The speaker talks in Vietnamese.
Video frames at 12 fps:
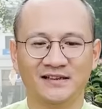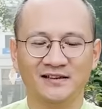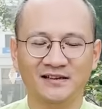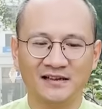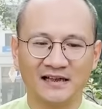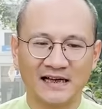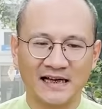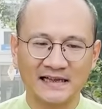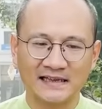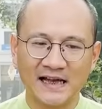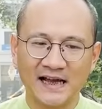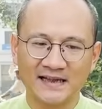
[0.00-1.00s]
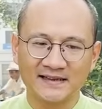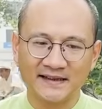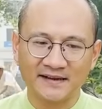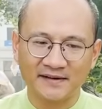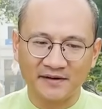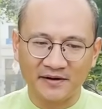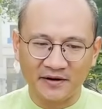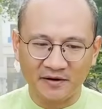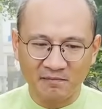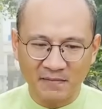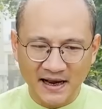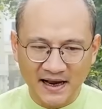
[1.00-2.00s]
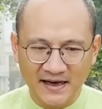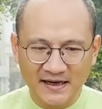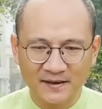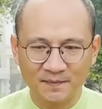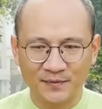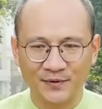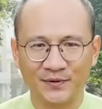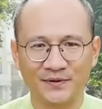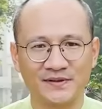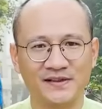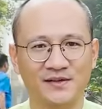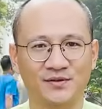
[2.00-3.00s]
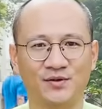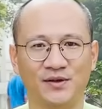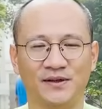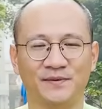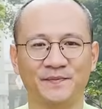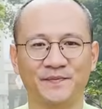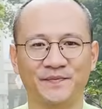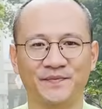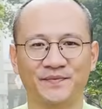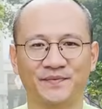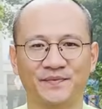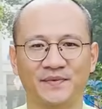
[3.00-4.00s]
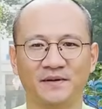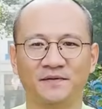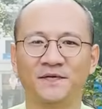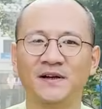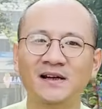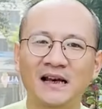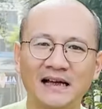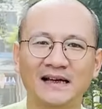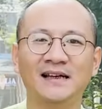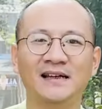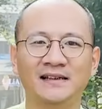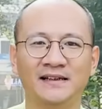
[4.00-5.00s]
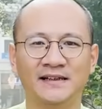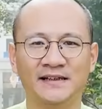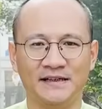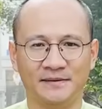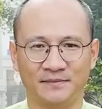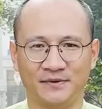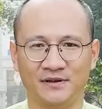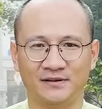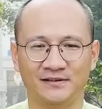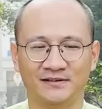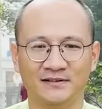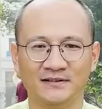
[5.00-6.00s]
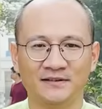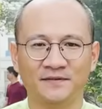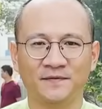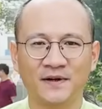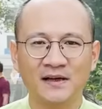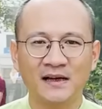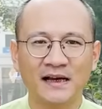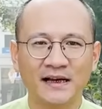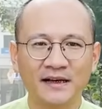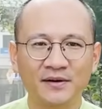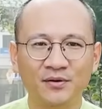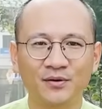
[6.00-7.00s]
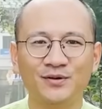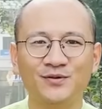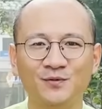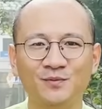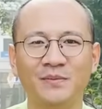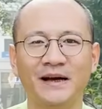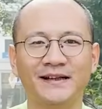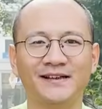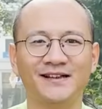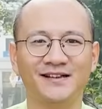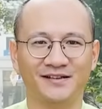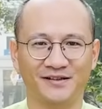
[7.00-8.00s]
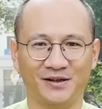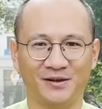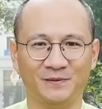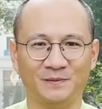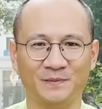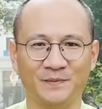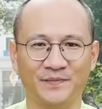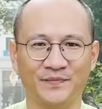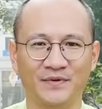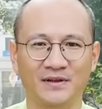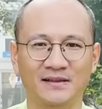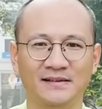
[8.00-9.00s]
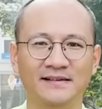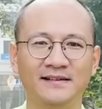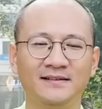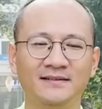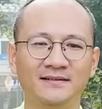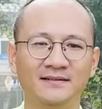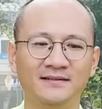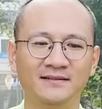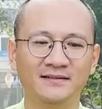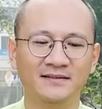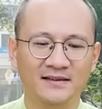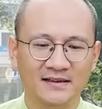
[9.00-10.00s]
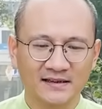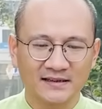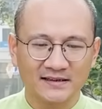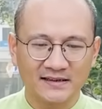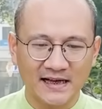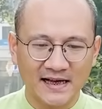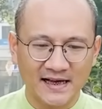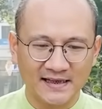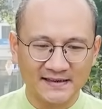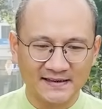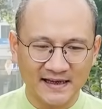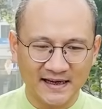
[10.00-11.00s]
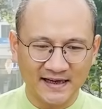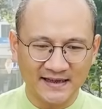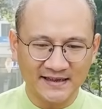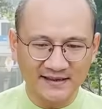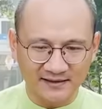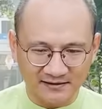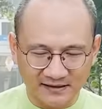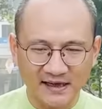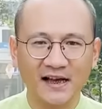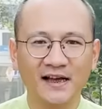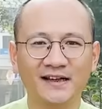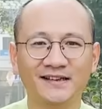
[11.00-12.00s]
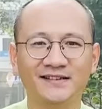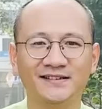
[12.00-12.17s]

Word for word: tức là ta sẽ có ba cấp độ dịch chuyển vẫn là cái lời niệm đó vẫn là cái nội dung bài thiền đó nhưng ta sẽ đi từ ta